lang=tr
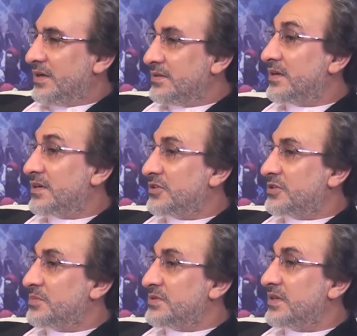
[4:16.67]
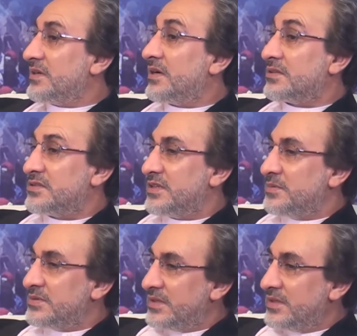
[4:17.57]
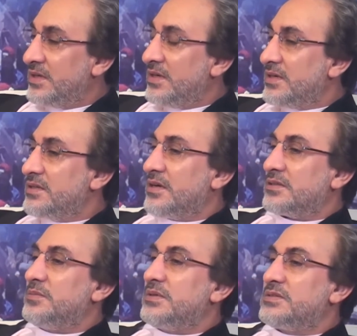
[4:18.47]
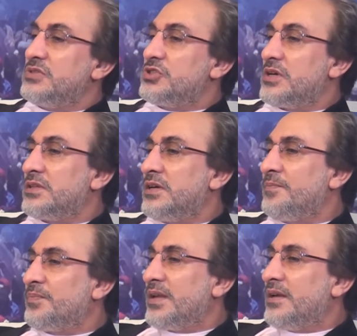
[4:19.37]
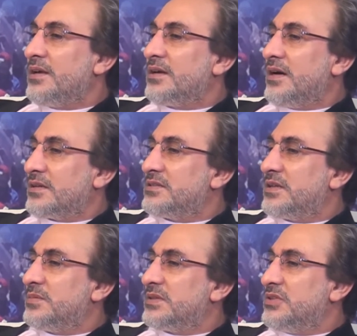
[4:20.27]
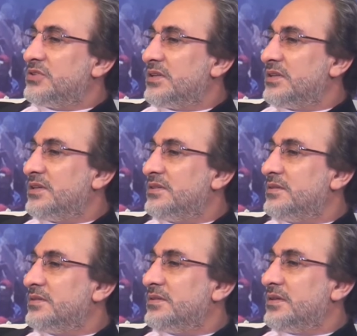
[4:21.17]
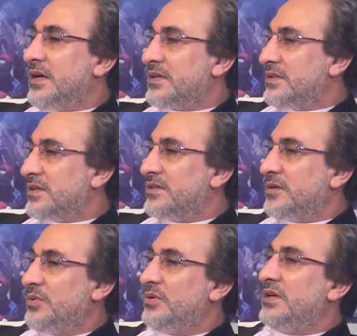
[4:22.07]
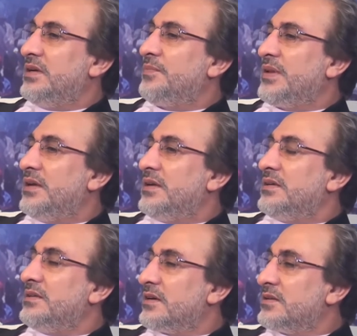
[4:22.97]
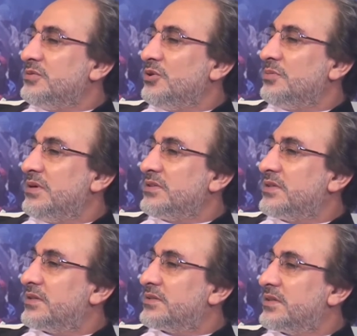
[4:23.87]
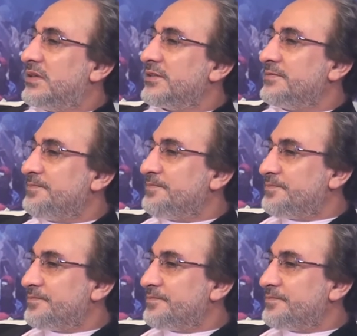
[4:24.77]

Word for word: Allah kardeşimize, kardeşlerimize yardım etsin inşallah. Kardeşlerimiz de inşallah analarına böyle yardımcı olmaya çalışırlar